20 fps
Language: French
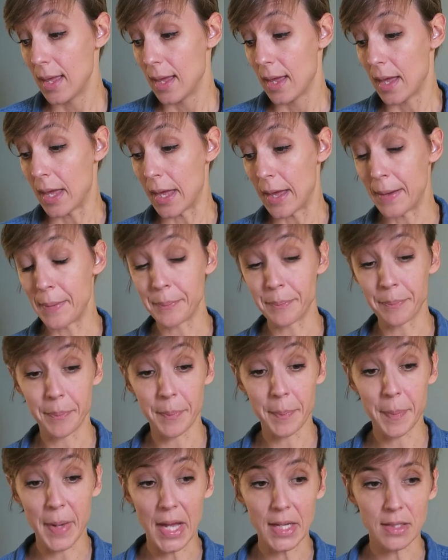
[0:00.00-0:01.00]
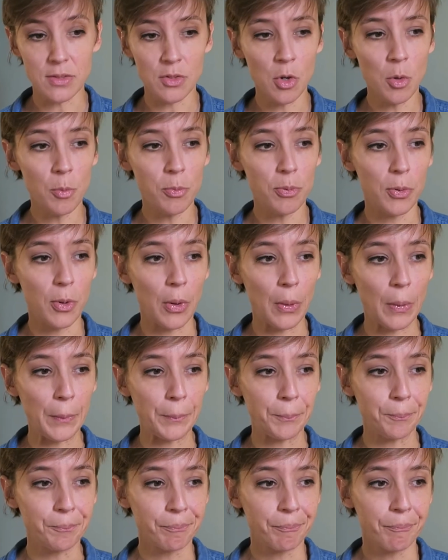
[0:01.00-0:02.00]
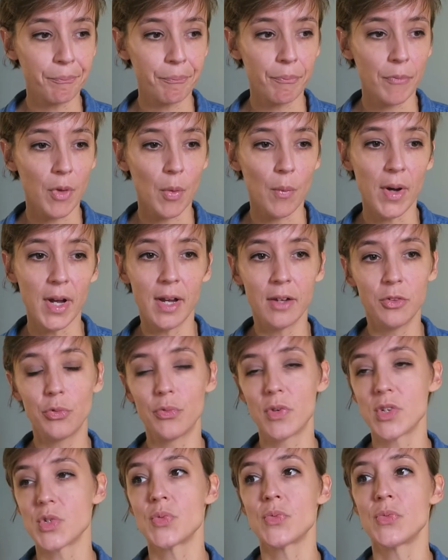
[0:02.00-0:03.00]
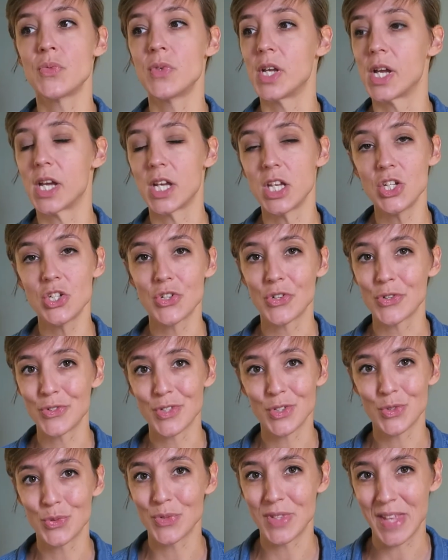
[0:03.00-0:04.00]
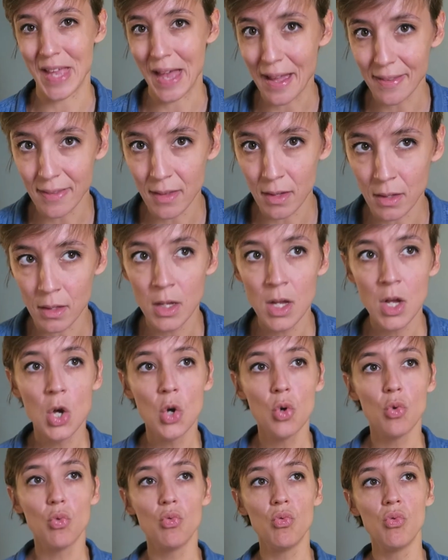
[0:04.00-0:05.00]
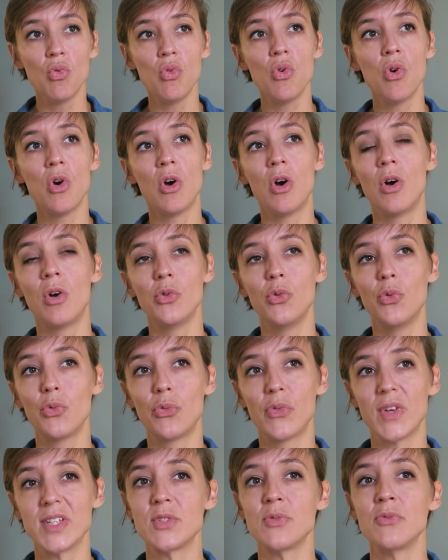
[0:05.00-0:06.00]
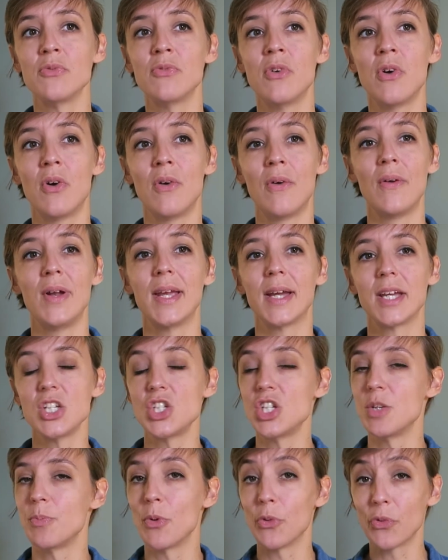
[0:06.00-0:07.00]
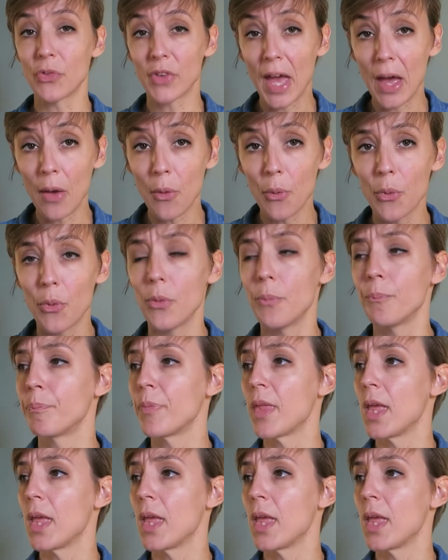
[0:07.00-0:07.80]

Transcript: Euh, par exemple, euh, ouais, de toute façon, les riches, euh, c'est tous des radins, ou euh, de toute façon, euh, les riches, ils pensent qu'à eux.